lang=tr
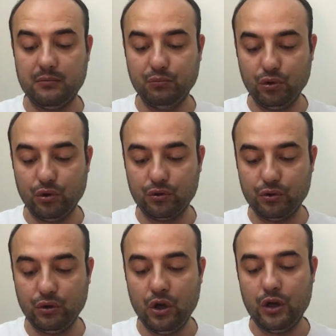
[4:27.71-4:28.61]
bul
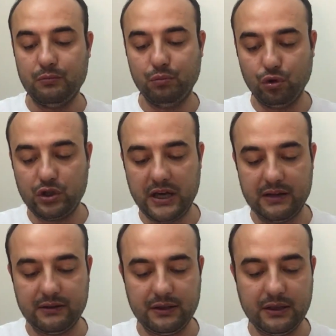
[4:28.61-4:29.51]
onu, bul
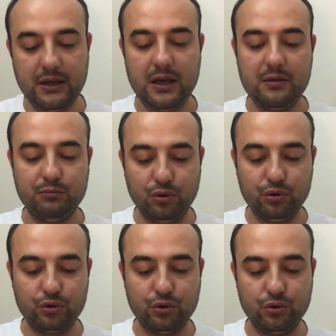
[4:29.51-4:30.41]
kendini,
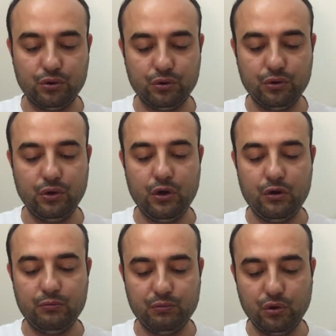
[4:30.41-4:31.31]
bul ruhunu,
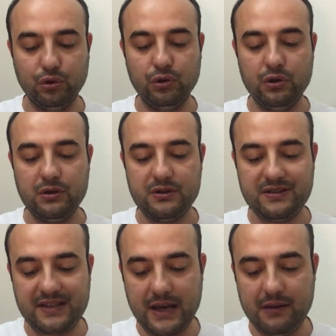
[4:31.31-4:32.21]
bul,
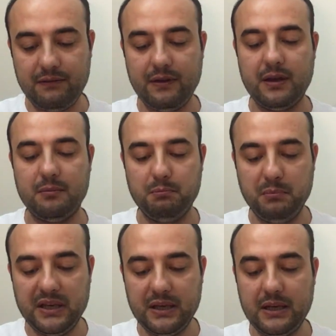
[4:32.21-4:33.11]
sev,
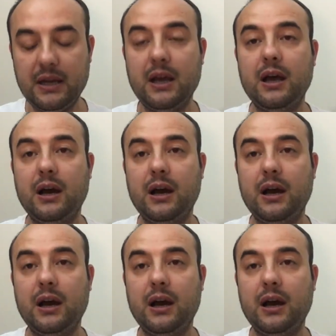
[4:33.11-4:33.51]
bil,